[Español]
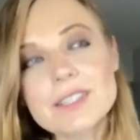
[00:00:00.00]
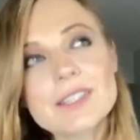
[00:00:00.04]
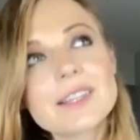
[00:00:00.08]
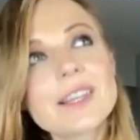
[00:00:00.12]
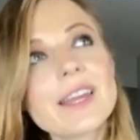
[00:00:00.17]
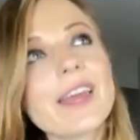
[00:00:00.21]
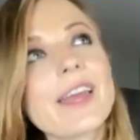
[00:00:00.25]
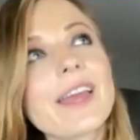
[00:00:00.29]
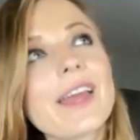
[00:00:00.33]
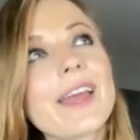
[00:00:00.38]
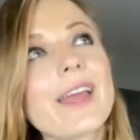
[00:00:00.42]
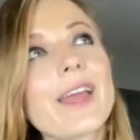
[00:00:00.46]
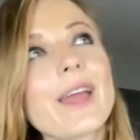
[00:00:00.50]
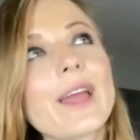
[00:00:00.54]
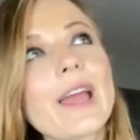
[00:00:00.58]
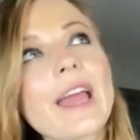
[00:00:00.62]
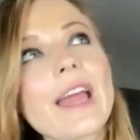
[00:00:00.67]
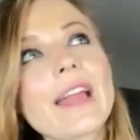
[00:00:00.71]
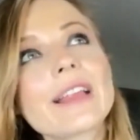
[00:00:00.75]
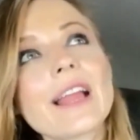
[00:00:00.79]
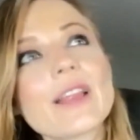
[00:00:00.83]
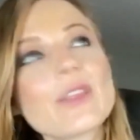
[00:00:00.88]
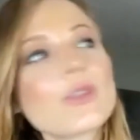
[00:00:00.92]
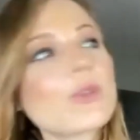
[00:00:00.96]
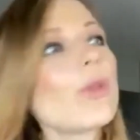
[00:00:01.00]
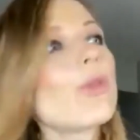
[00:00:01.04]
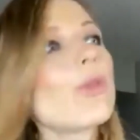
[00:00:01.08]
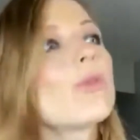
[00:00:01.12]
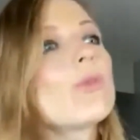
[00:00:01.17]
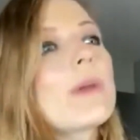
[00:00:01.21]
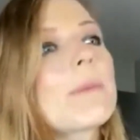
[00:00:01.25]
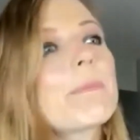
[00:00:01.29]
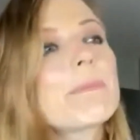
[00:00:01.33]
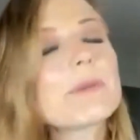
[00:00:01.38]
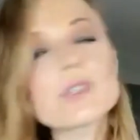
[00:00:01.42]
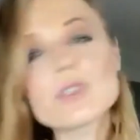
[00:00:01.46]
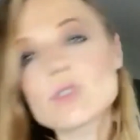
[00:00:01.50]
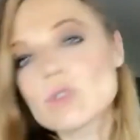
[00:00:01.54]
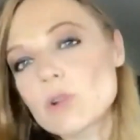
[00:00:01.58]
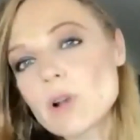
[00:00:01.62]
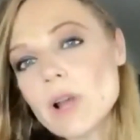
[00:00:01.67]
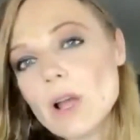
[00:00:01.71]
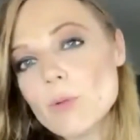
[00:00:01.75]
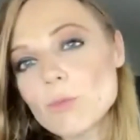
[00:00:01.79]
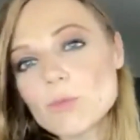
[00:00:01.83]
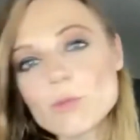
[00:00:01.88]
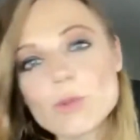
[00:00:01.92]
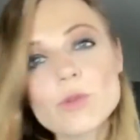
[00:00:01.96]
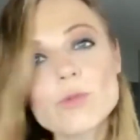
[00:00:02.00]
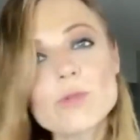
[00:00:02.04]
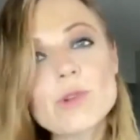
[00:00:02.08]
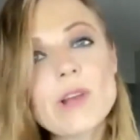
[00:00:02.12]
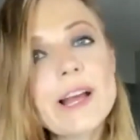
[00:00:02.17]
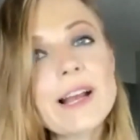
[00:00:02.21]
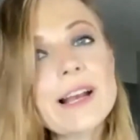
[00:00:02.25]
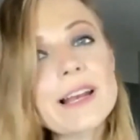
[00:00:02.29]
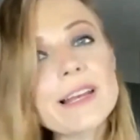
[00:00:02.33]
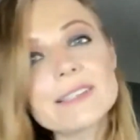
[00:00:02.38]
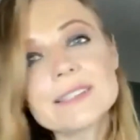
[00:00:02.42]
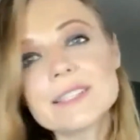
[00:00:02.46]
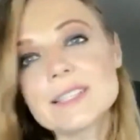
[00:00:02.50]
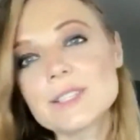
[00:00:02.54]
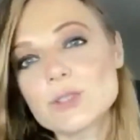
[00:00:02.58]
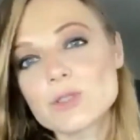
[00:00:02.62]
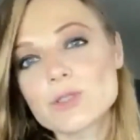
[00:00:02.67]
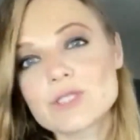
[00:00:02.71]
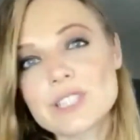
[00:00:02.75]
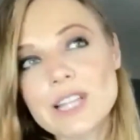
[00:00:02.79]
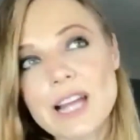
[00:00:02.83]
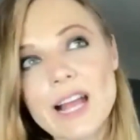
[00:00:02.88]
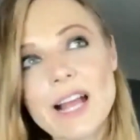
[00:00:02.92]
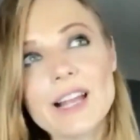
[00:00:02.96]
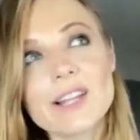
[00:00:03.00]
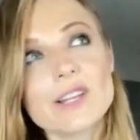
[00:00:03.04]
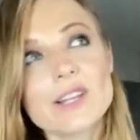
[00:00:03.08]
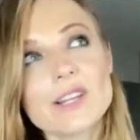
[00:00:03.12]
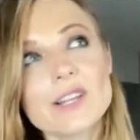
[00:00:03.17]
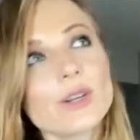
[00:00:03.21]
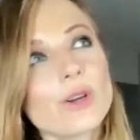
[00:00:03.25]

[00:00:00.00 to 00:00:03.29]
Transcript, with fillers: de tanto de una persona como de una clase social,